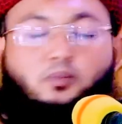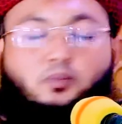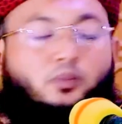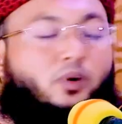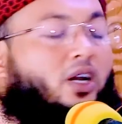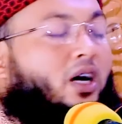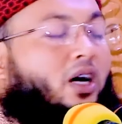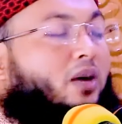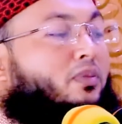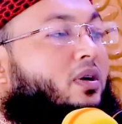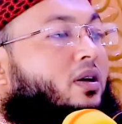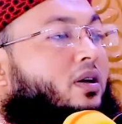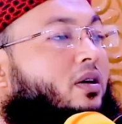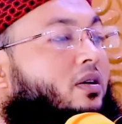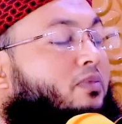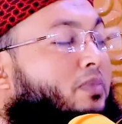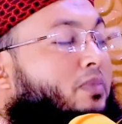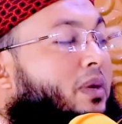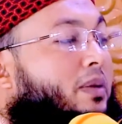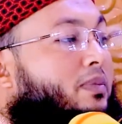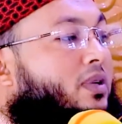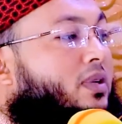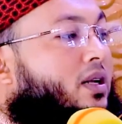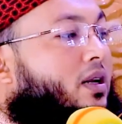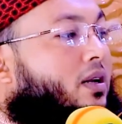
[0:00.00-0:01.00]
বলে আমার
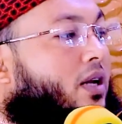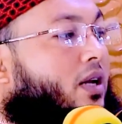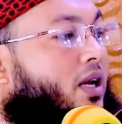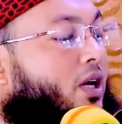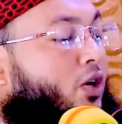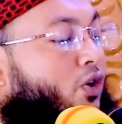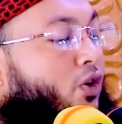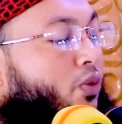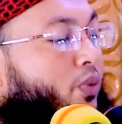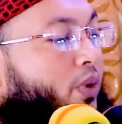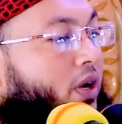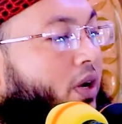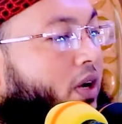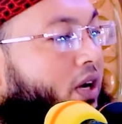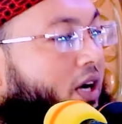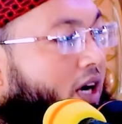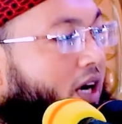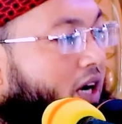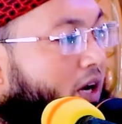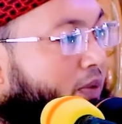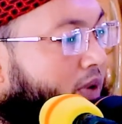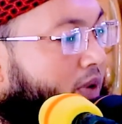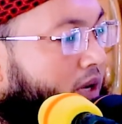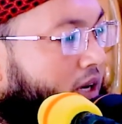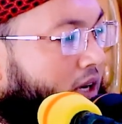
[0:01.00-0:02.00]
মামলার রায় হবে
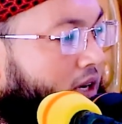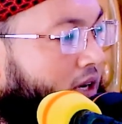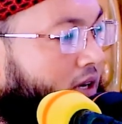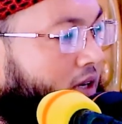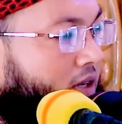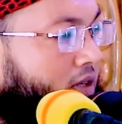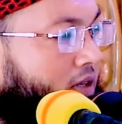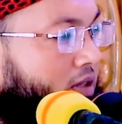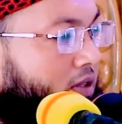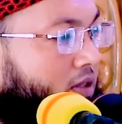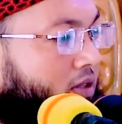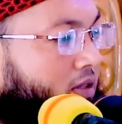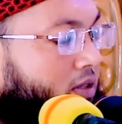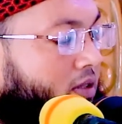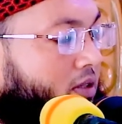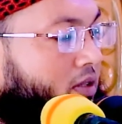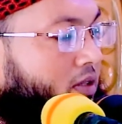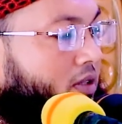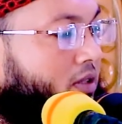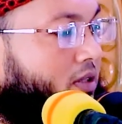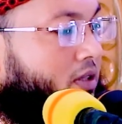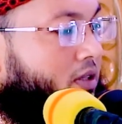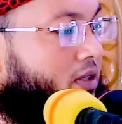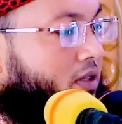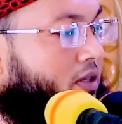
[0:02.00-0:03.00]
আগামীকাল
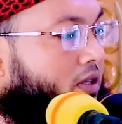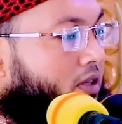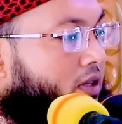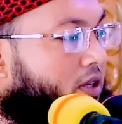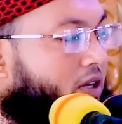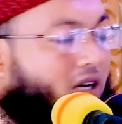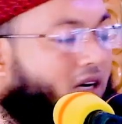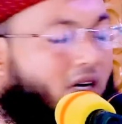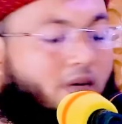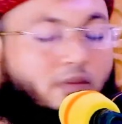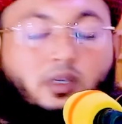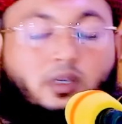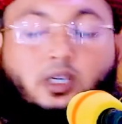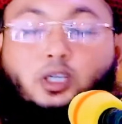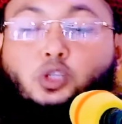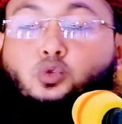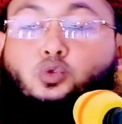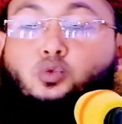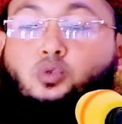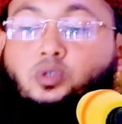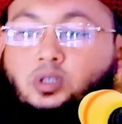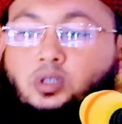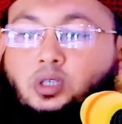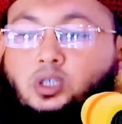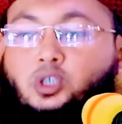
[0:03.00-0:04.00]
আমাকে
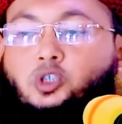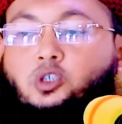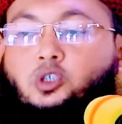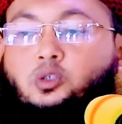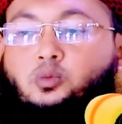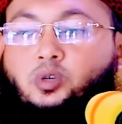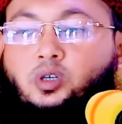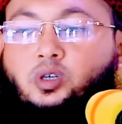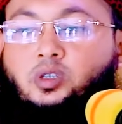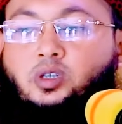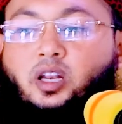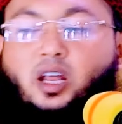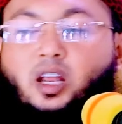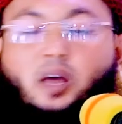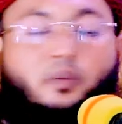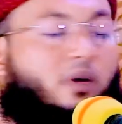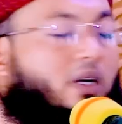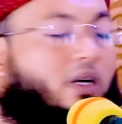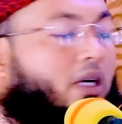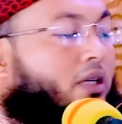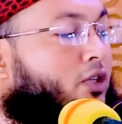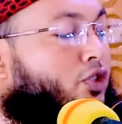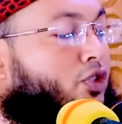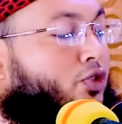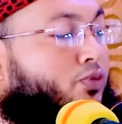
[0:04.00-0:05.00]
দুই দিন সময় দিলে আমি
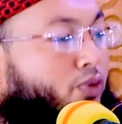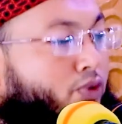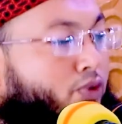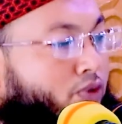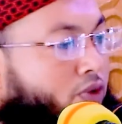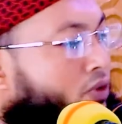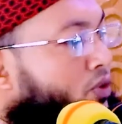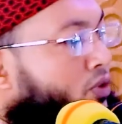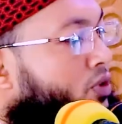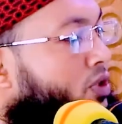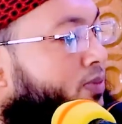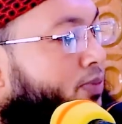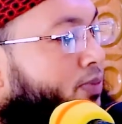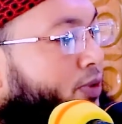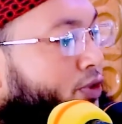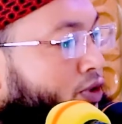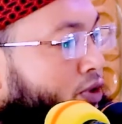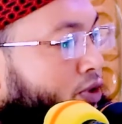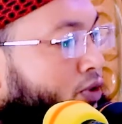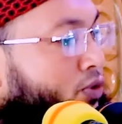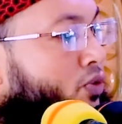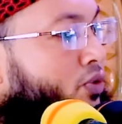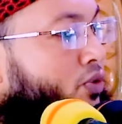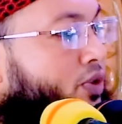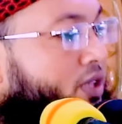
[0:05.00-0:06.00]
কাগজপত্র
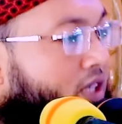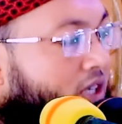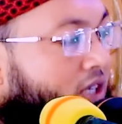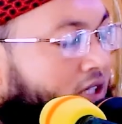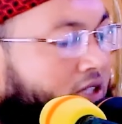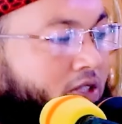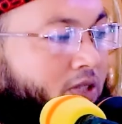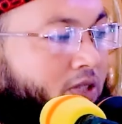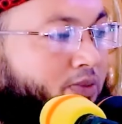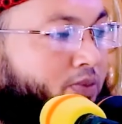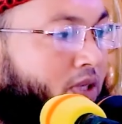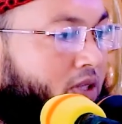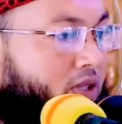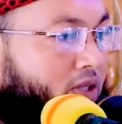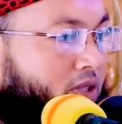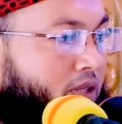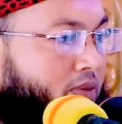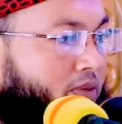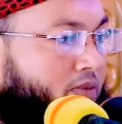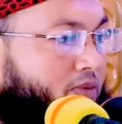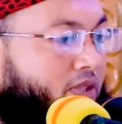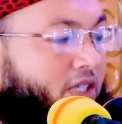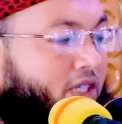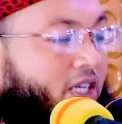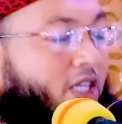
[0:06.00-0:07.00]
নথিপত্রগুলো নিয়ে আসতে
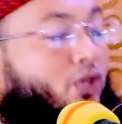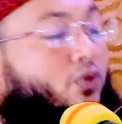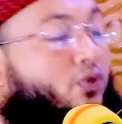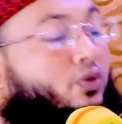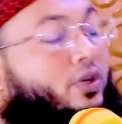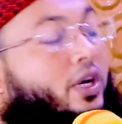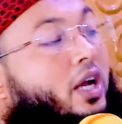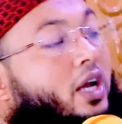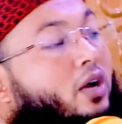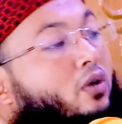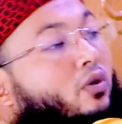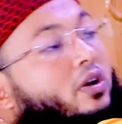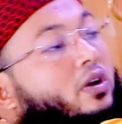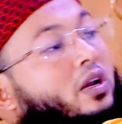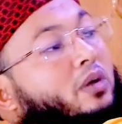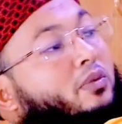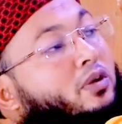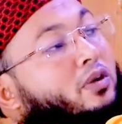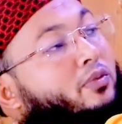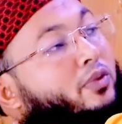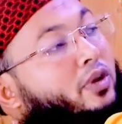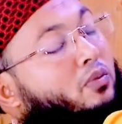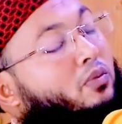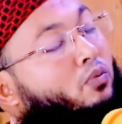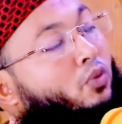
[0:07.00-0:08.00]
পারতাম কিন্তু এখন
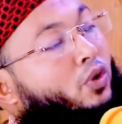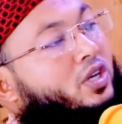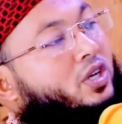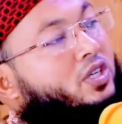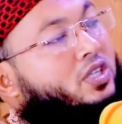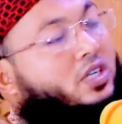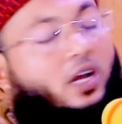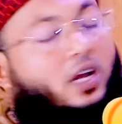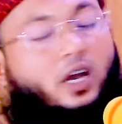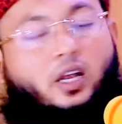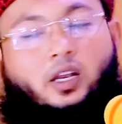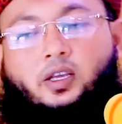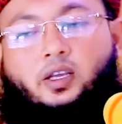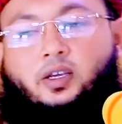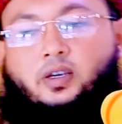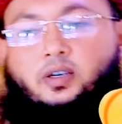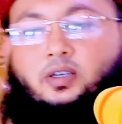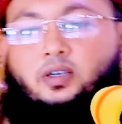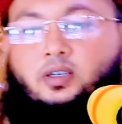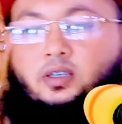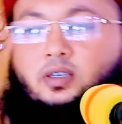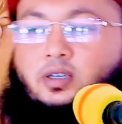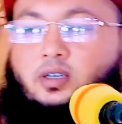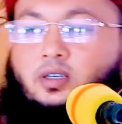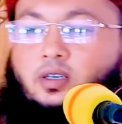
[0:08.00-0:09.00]
আমার বাড়ি মহিষখালী
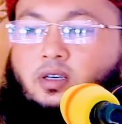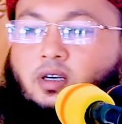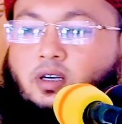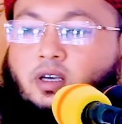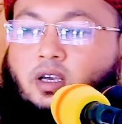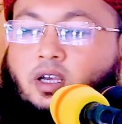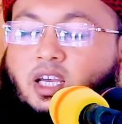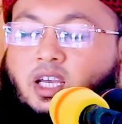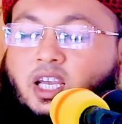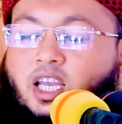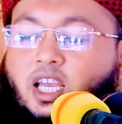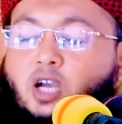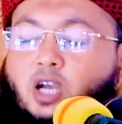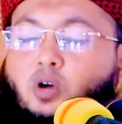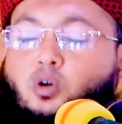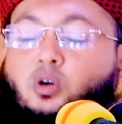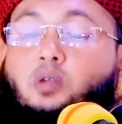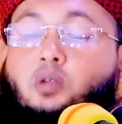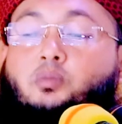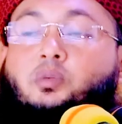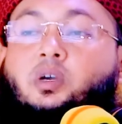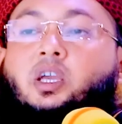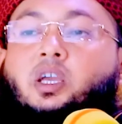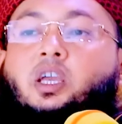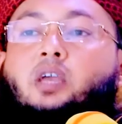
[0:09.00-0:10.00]
এখন
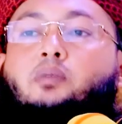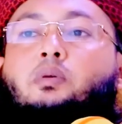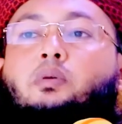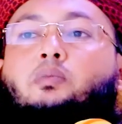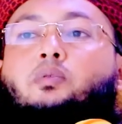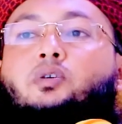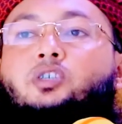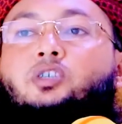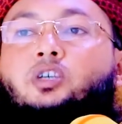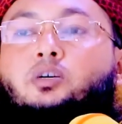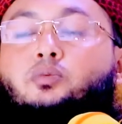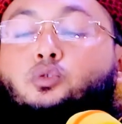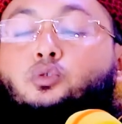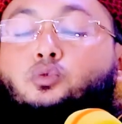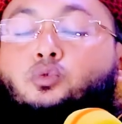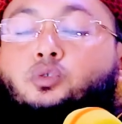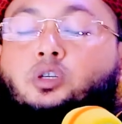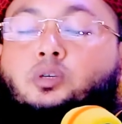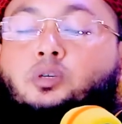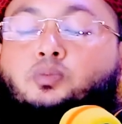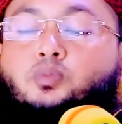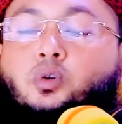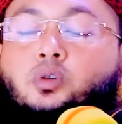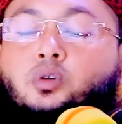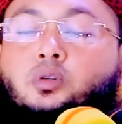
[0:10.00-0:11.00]
আমি কিভাবে যাব
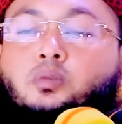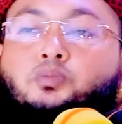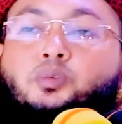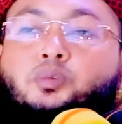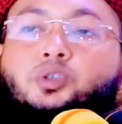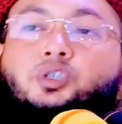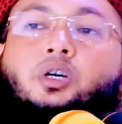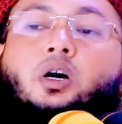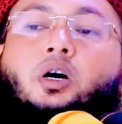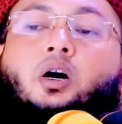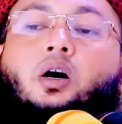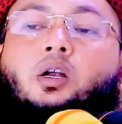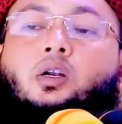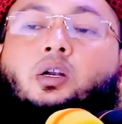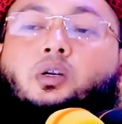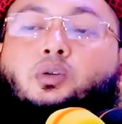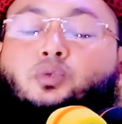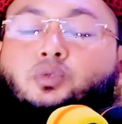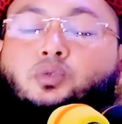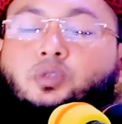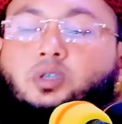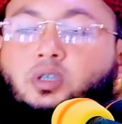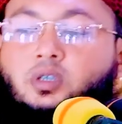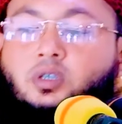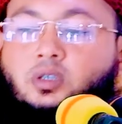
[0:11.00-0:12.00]
নদীপথ বিশাল
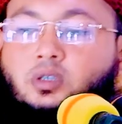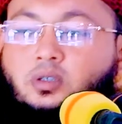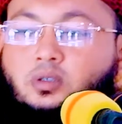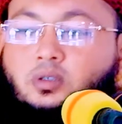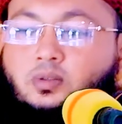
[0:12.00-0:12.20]
নদী